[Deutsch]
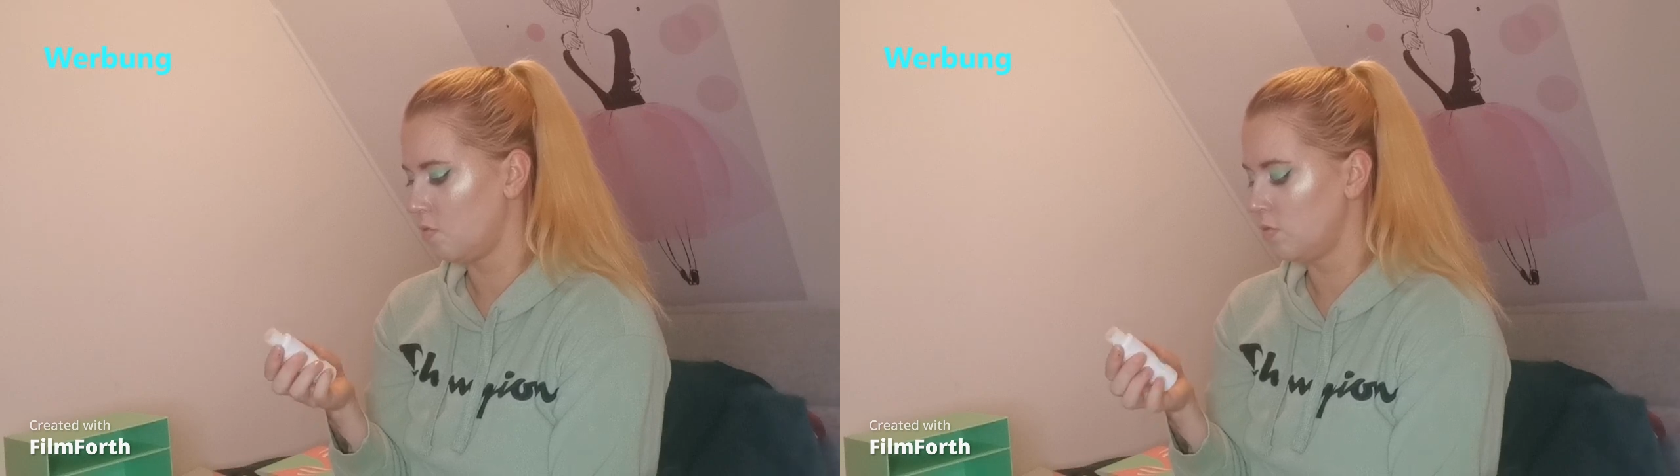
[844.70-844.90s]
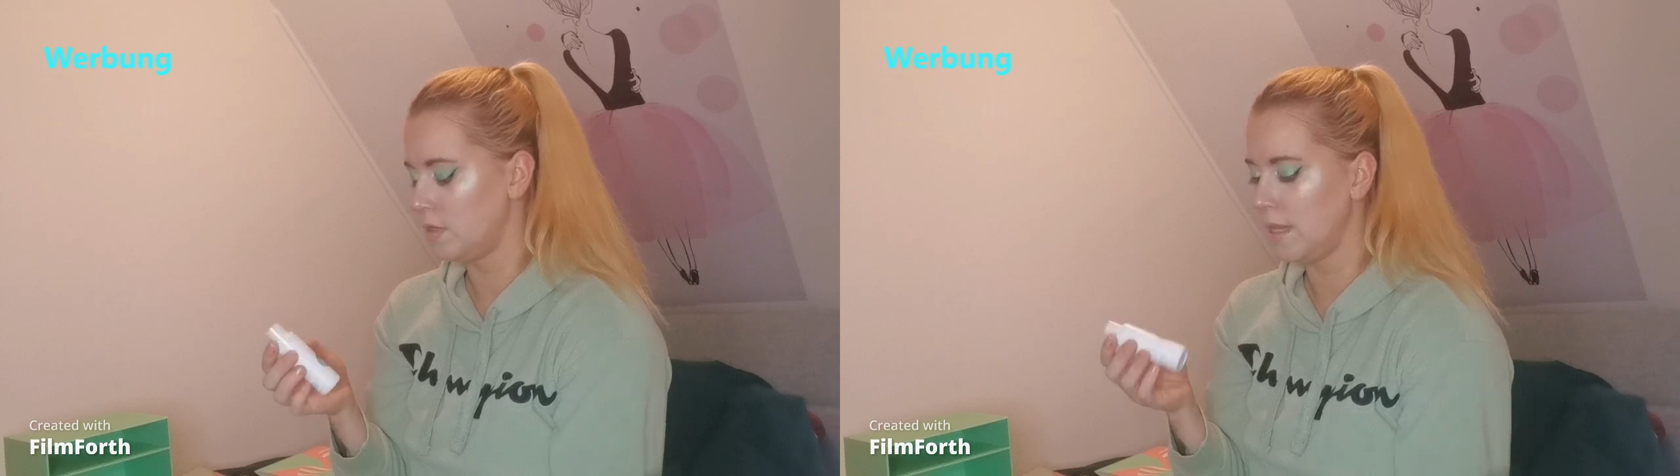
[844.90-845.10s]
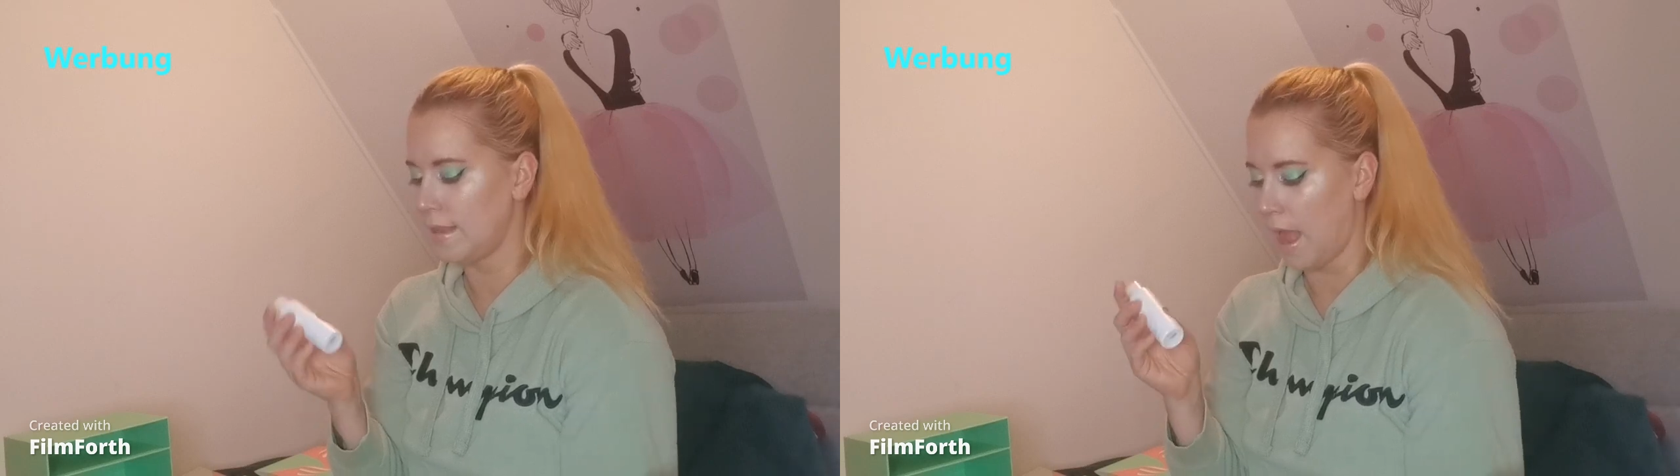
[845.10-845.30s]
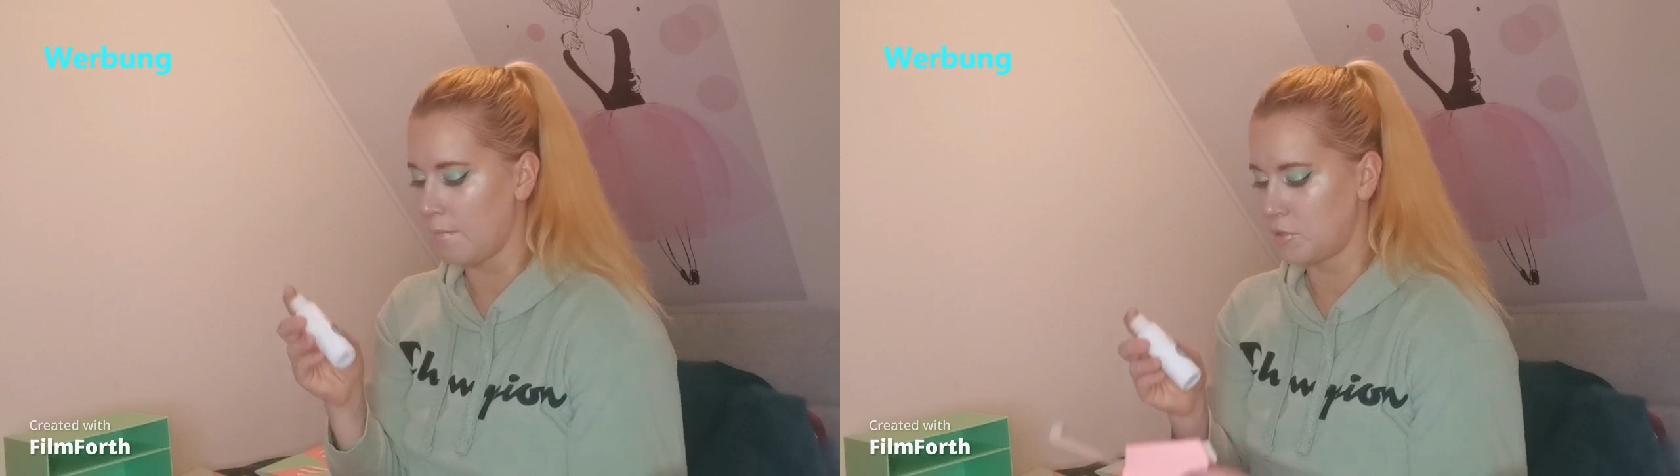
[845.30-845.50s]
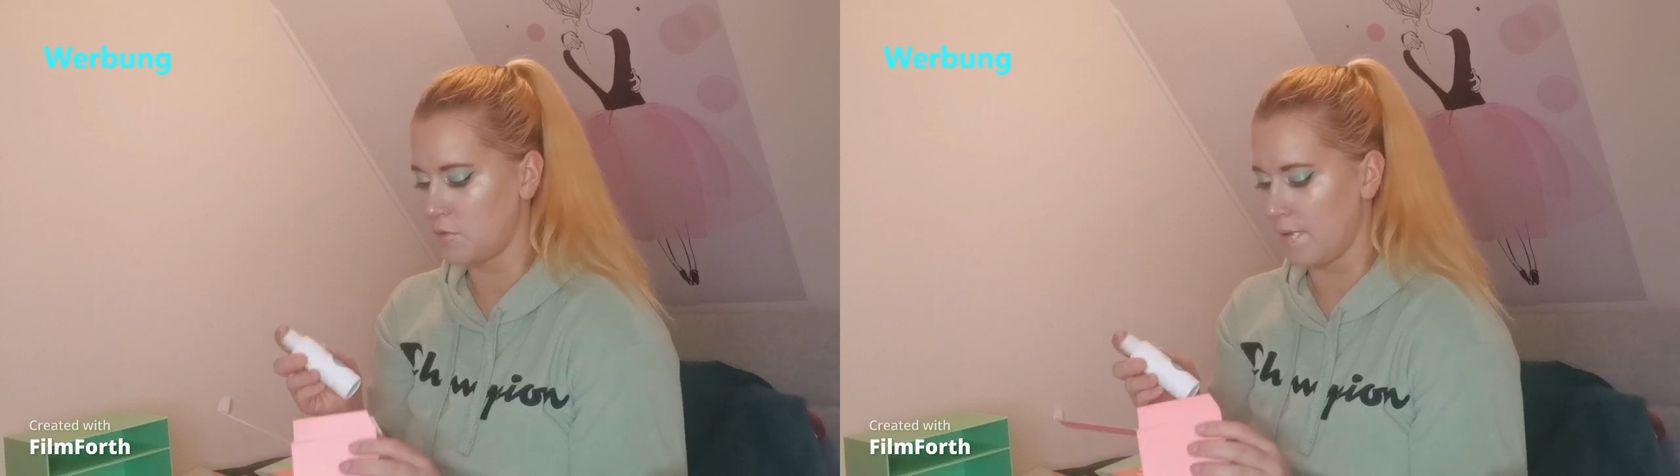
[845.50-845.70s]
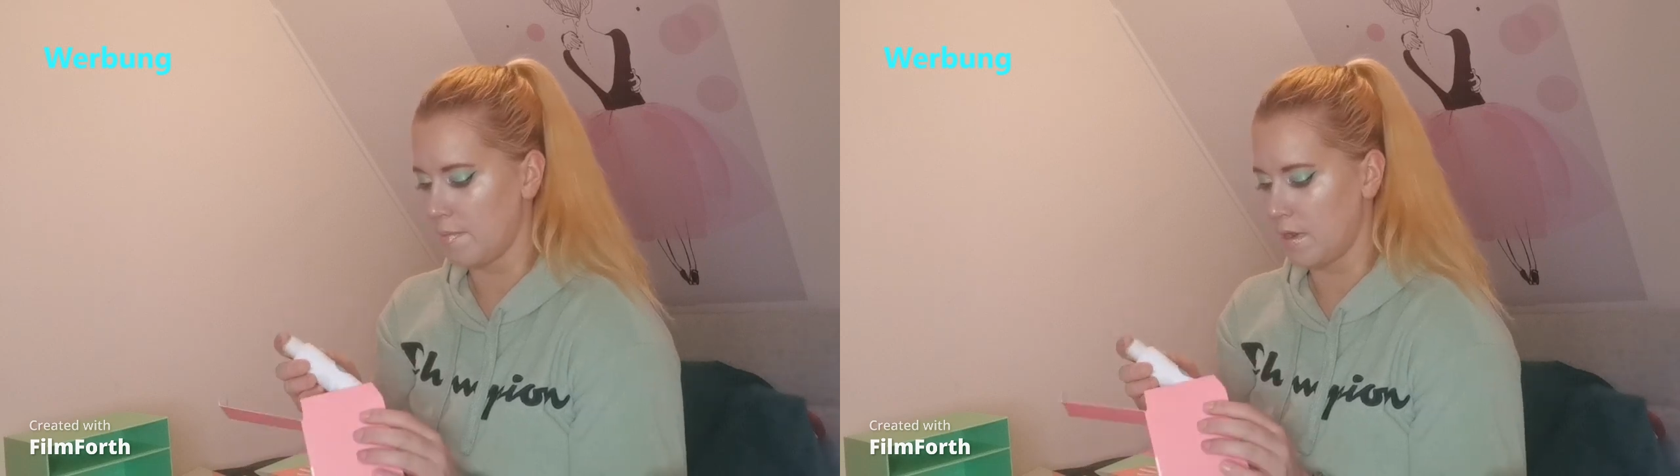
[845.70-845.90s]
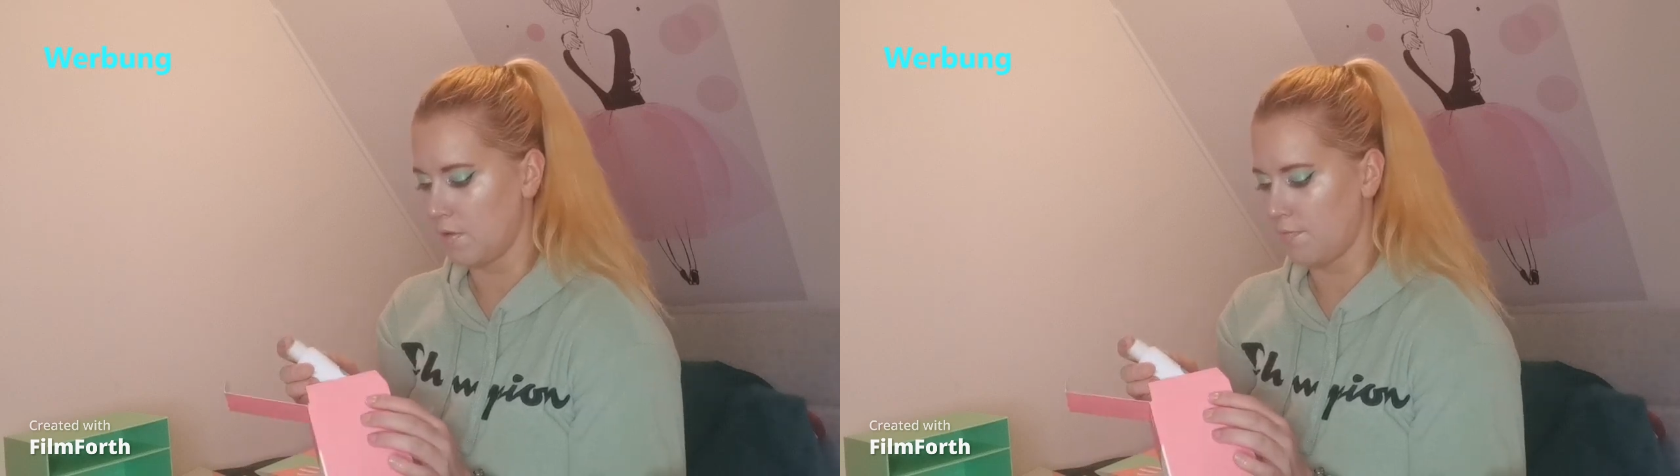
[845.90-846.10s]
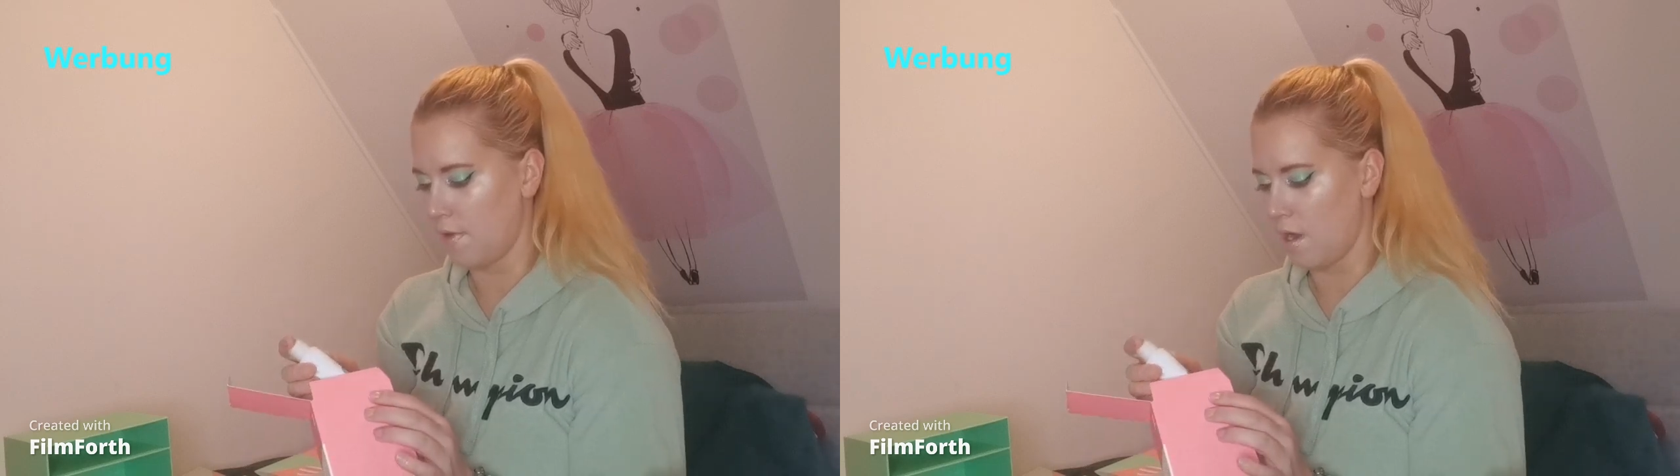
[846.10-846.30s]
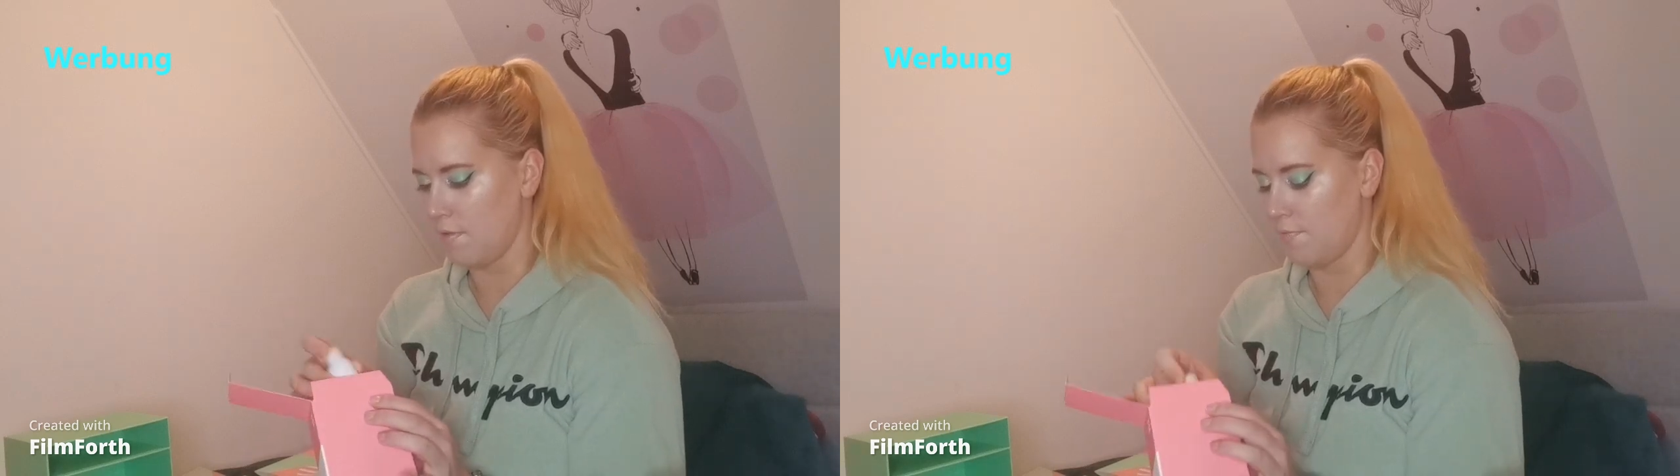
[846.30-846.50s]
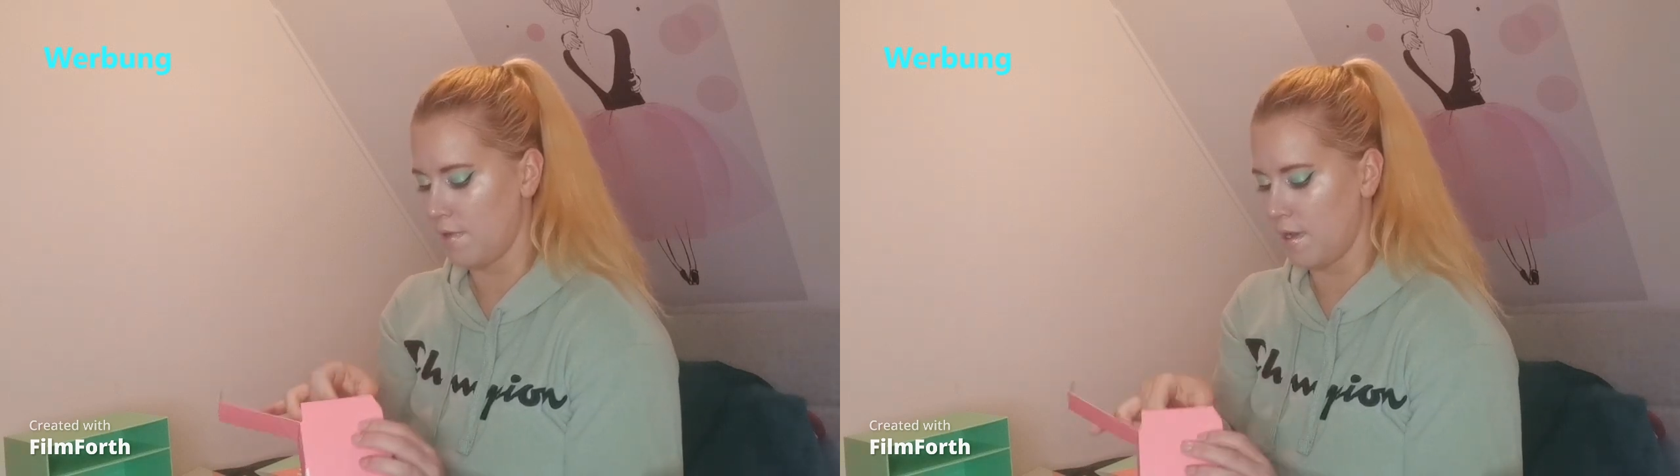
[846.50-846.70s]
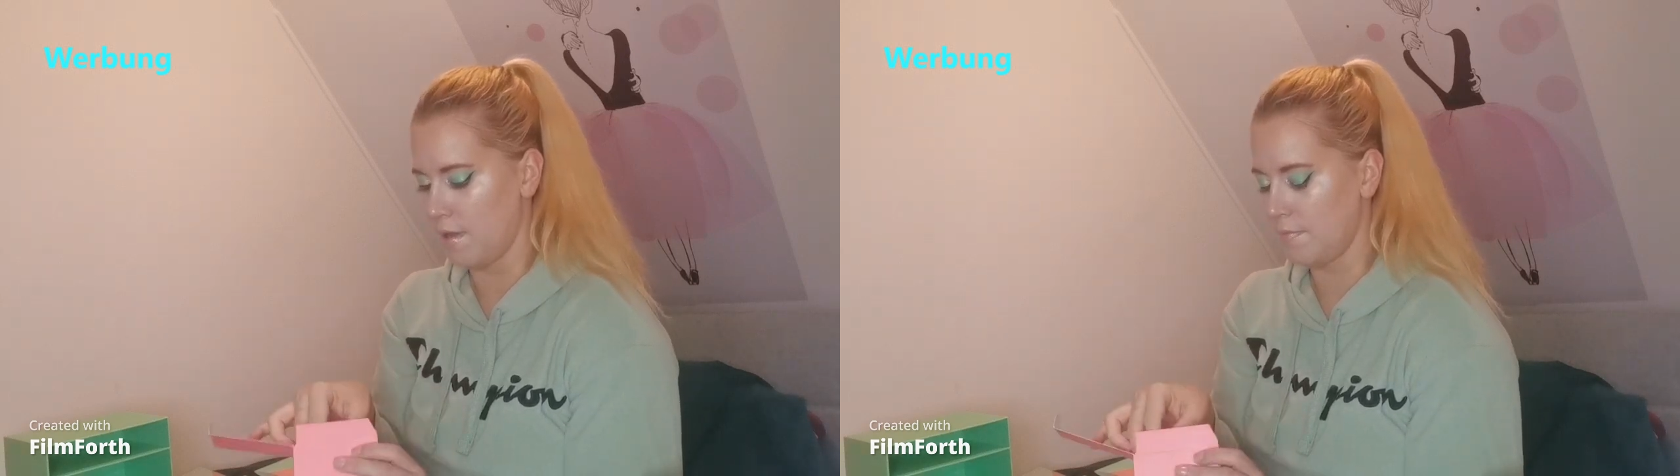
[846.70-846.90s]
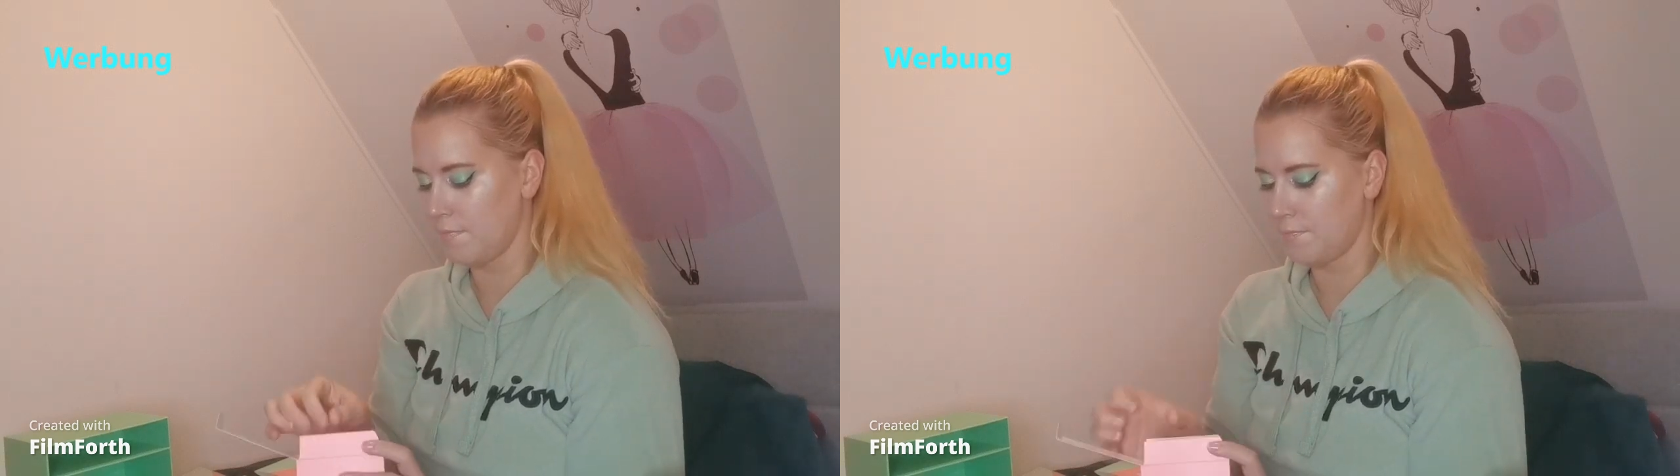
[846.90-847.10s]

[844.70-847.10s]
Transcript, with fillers: und nicht abschwemmen auf alle Fälle.